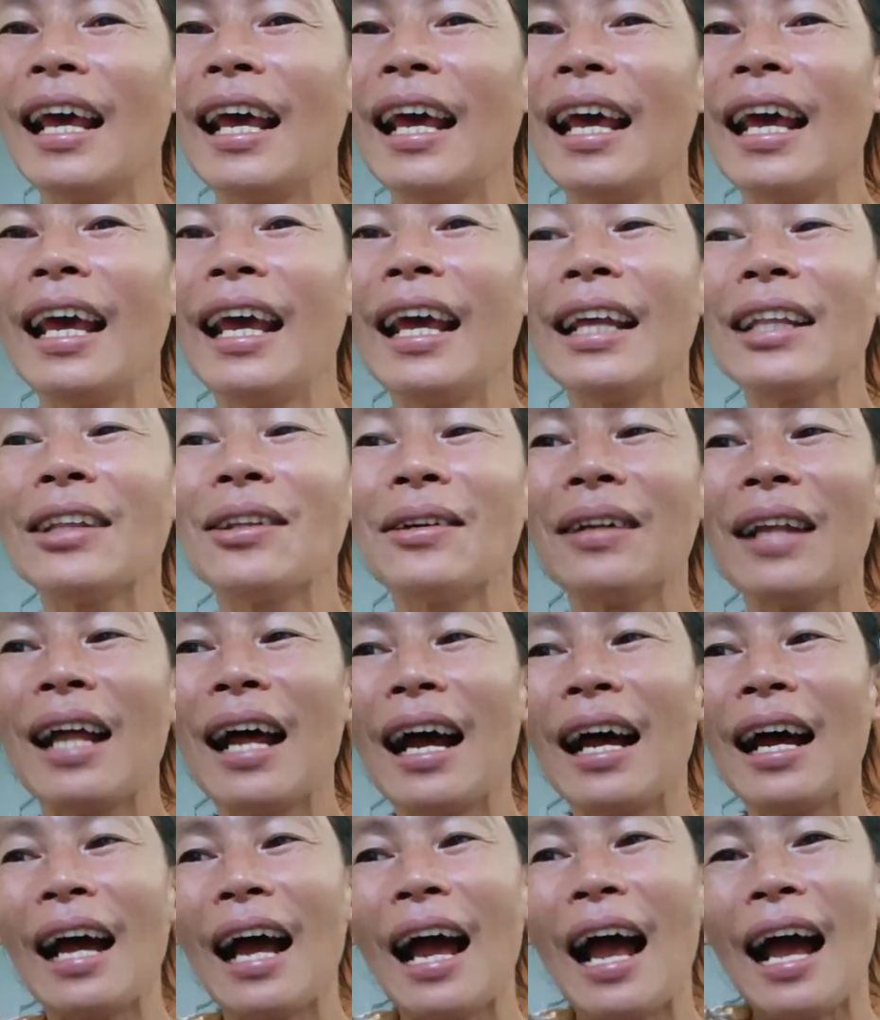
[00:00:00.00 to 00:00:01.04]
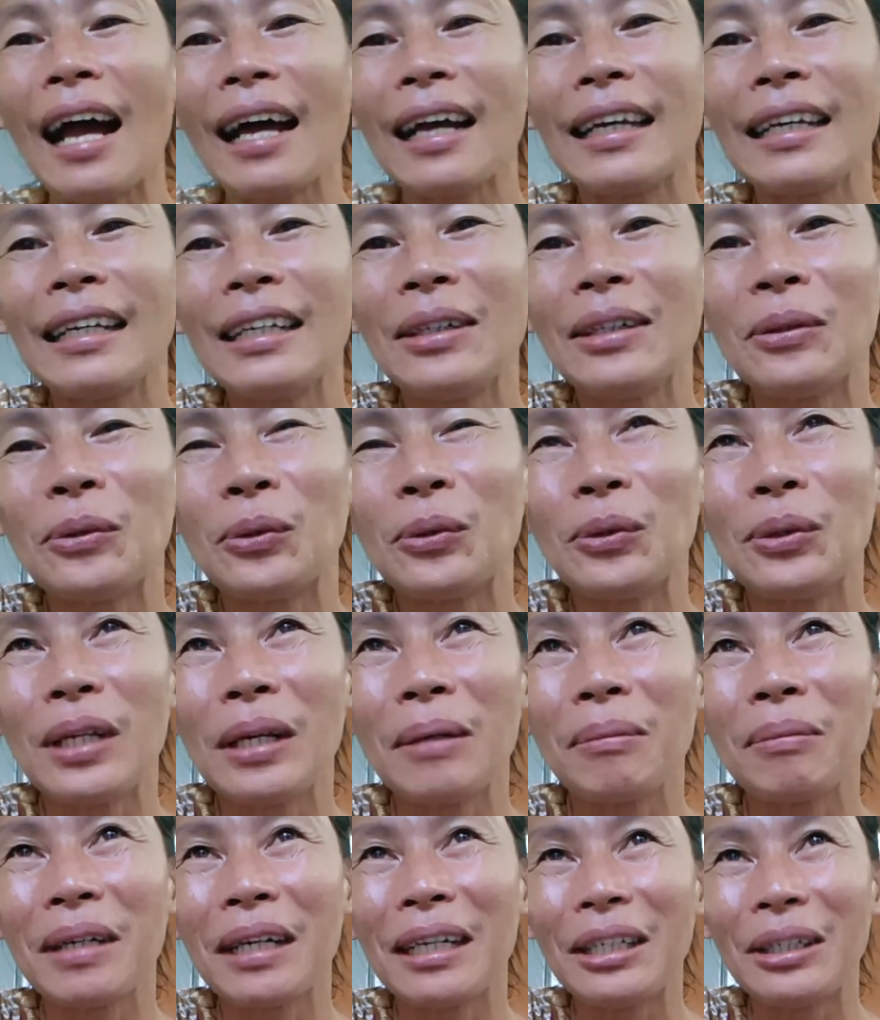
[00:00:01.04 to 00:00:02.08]
Ito na ang aking
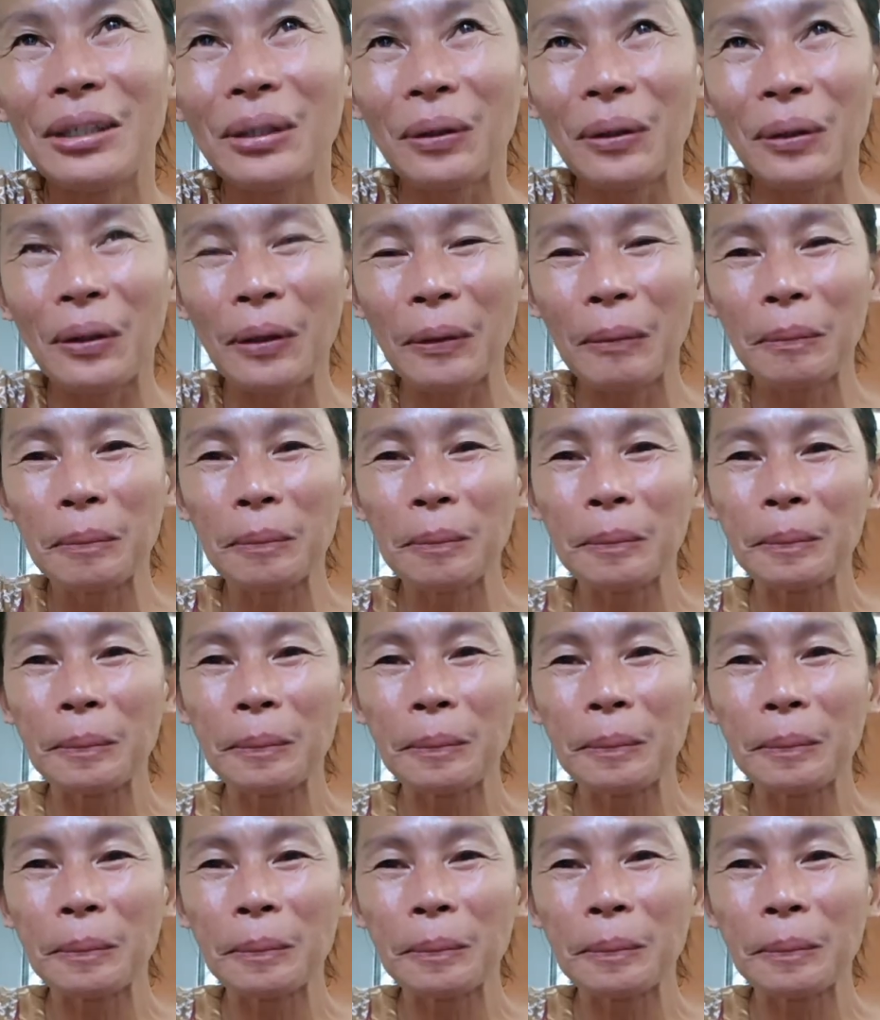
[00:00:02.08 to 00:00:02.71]
ulam ngayon.